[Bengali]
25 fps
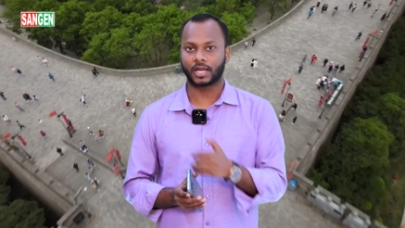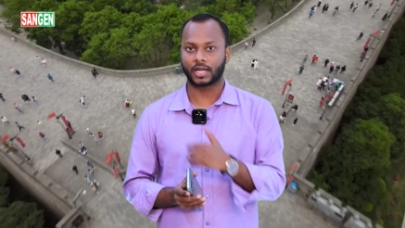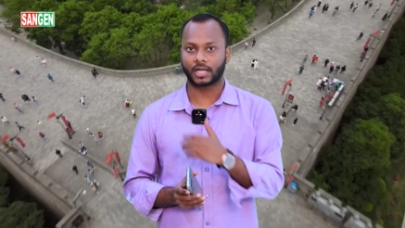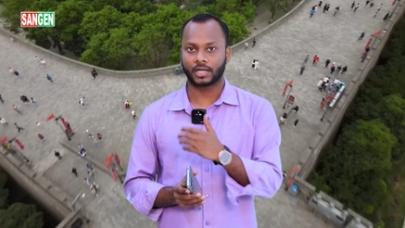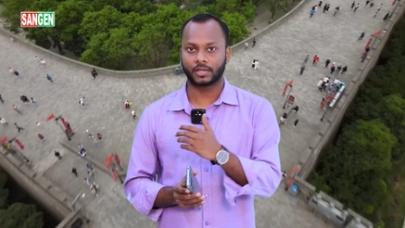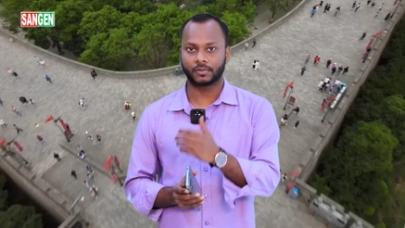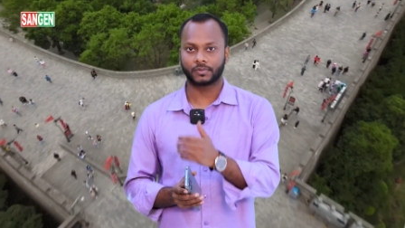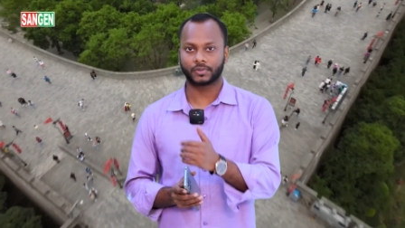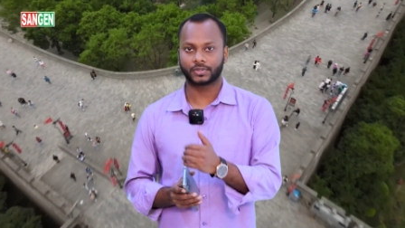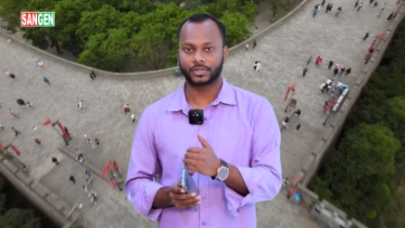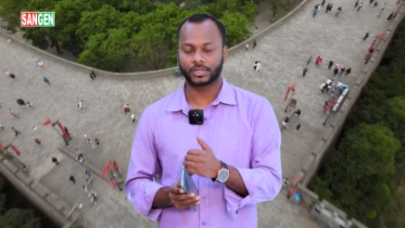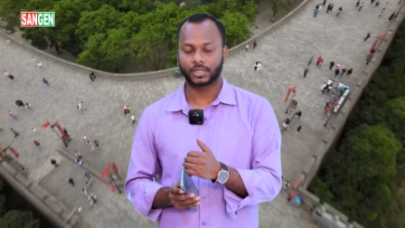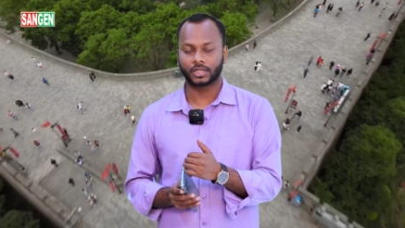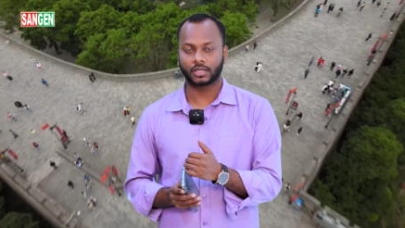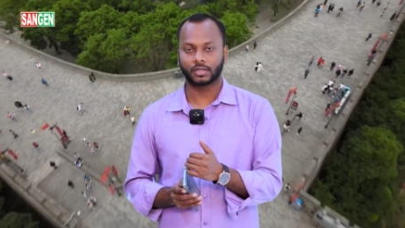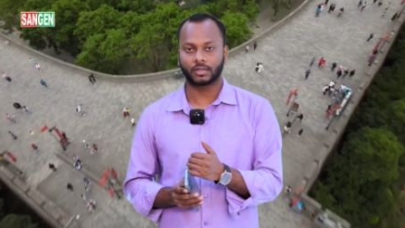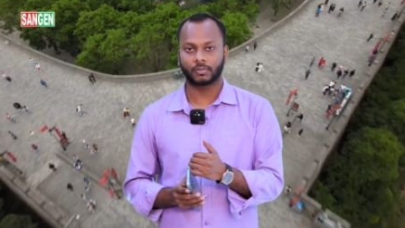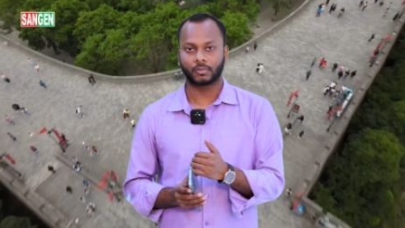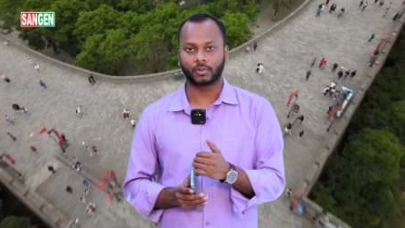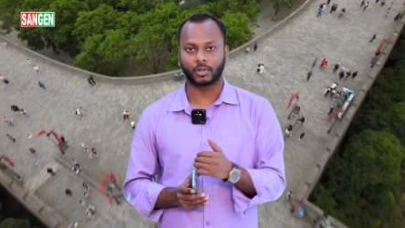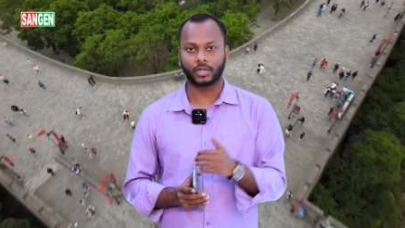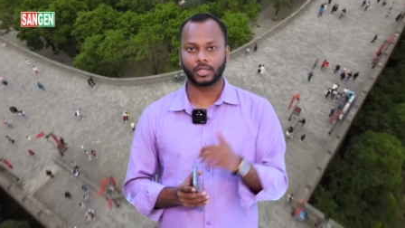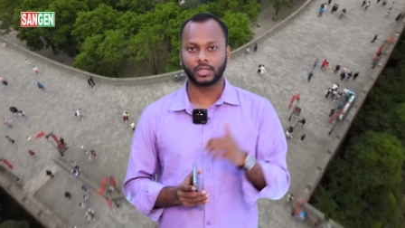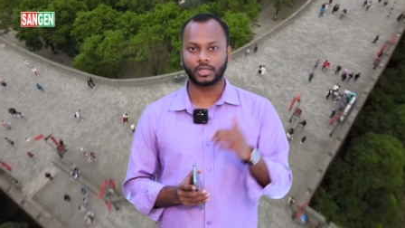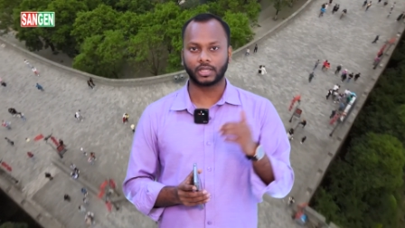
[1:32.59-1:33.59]
ঢাকা ইউনিভার্সিটিতে
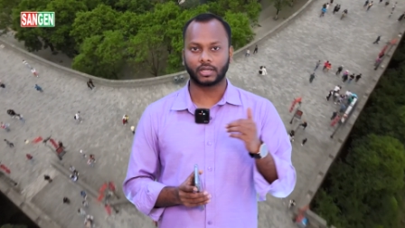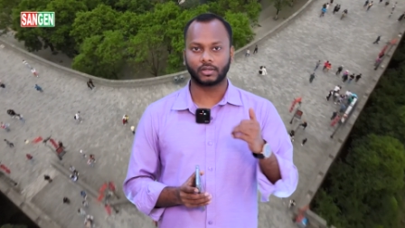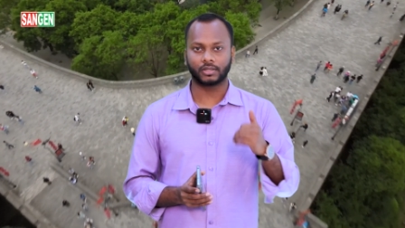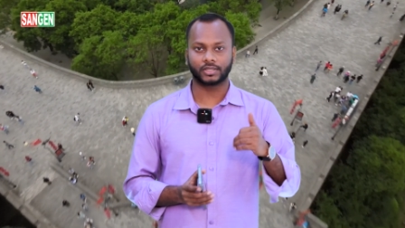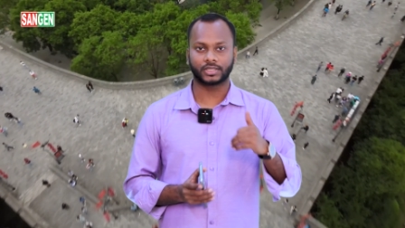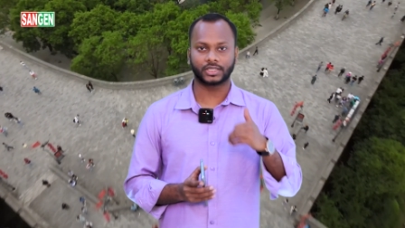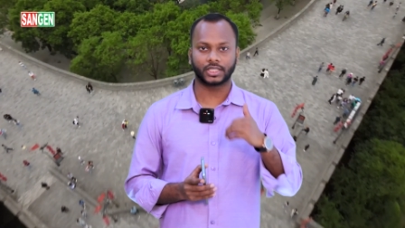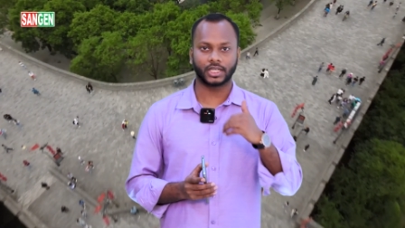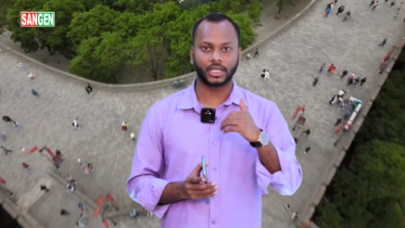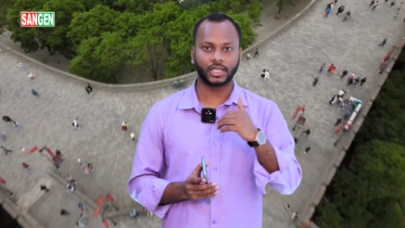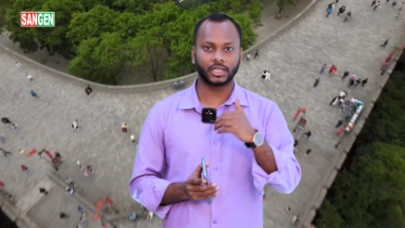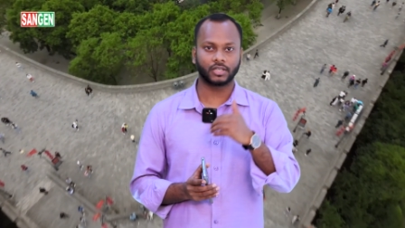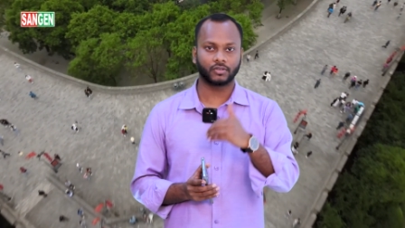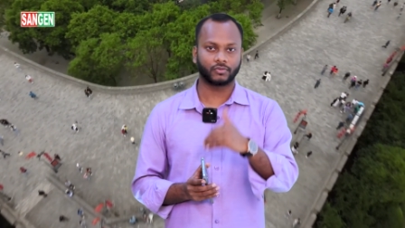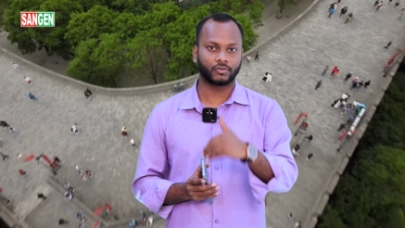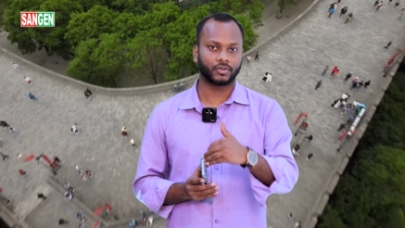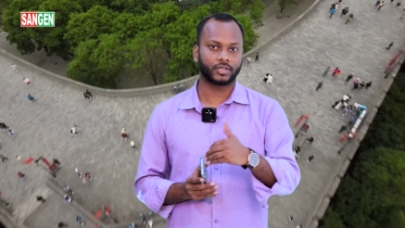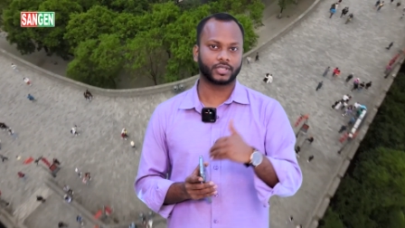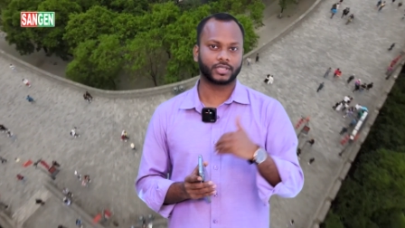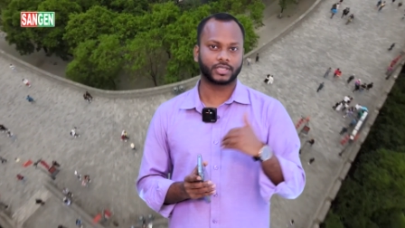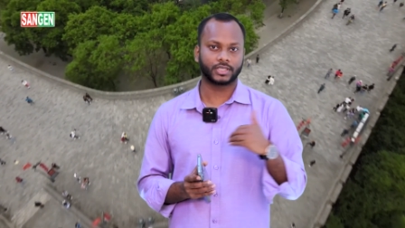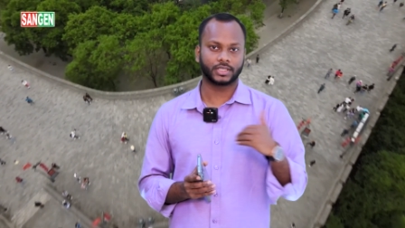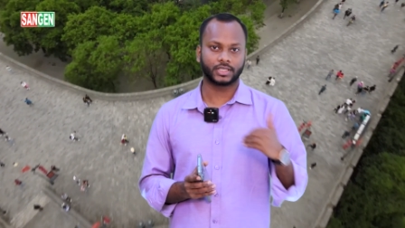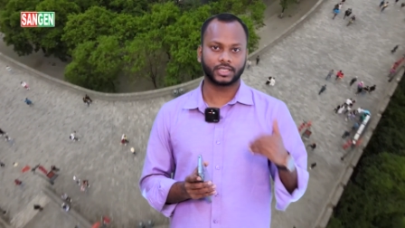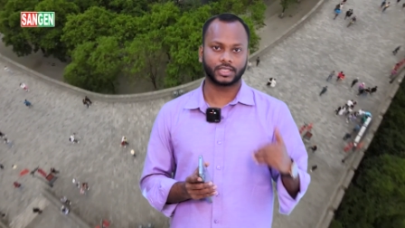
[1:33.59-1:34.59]
পড়েন তাহলে সেই
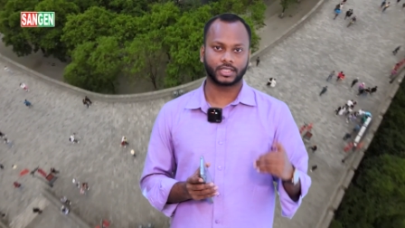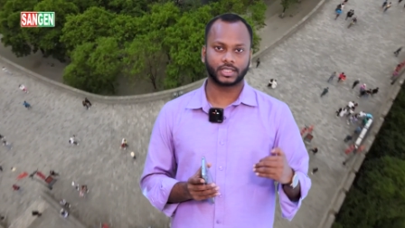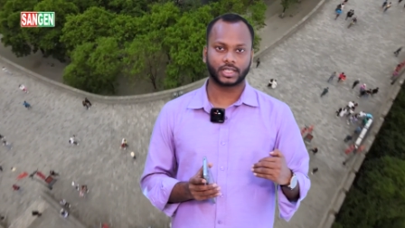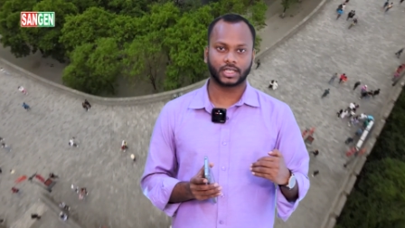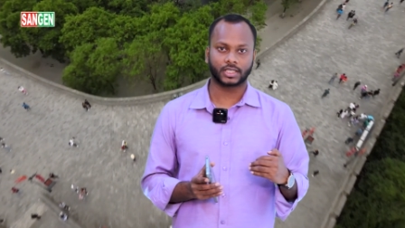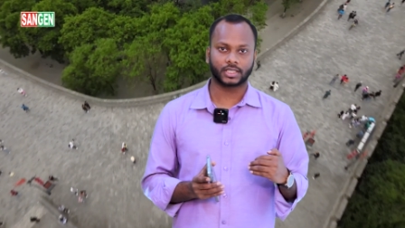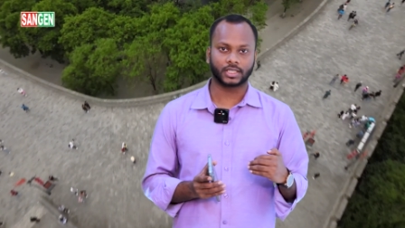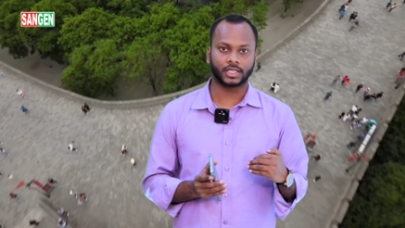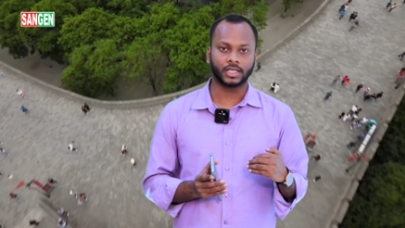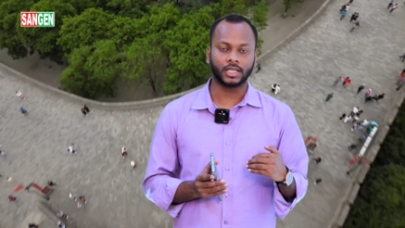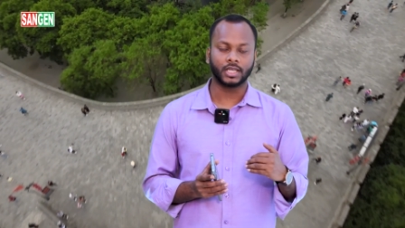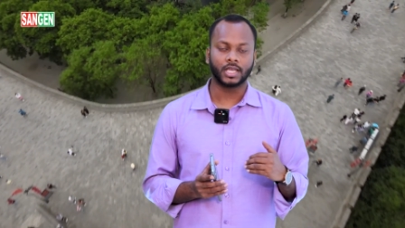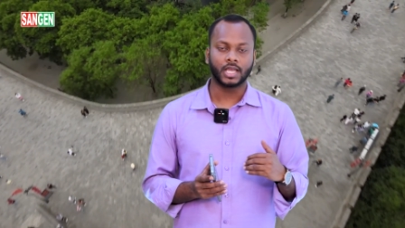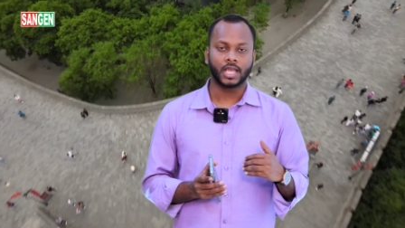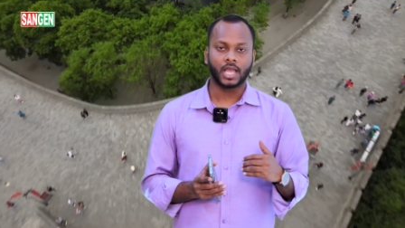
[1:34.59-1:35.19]
ইউনিভার্সিটির সাথে